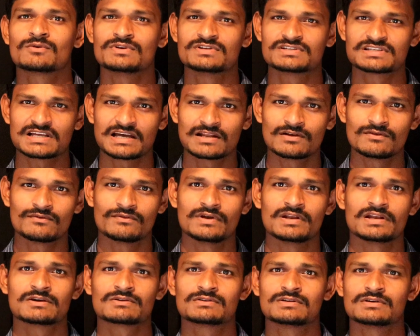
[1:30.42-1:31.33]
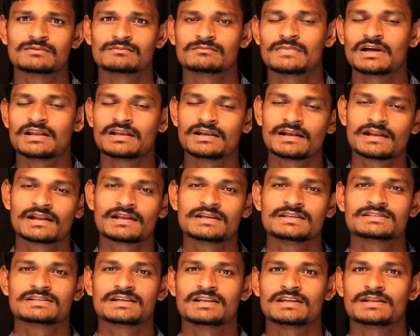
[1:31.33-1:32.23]
కొన్నిసార్లు ఫెయిల్ అవుతాం మళ్ళీ ట్రై
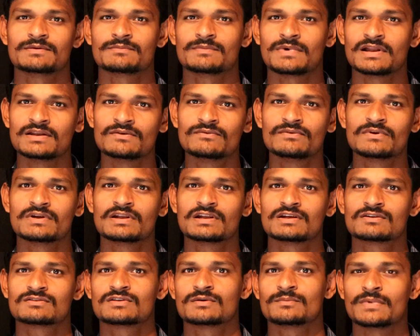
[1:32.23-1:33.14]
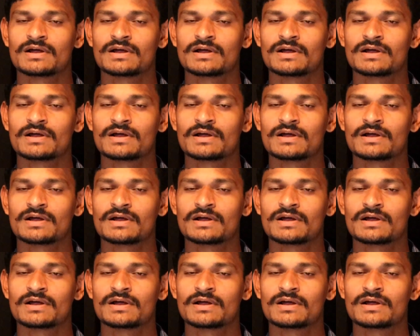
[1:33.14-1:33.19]
చేయాలి మళ్ళీ ఫెయిల్ అవుతాం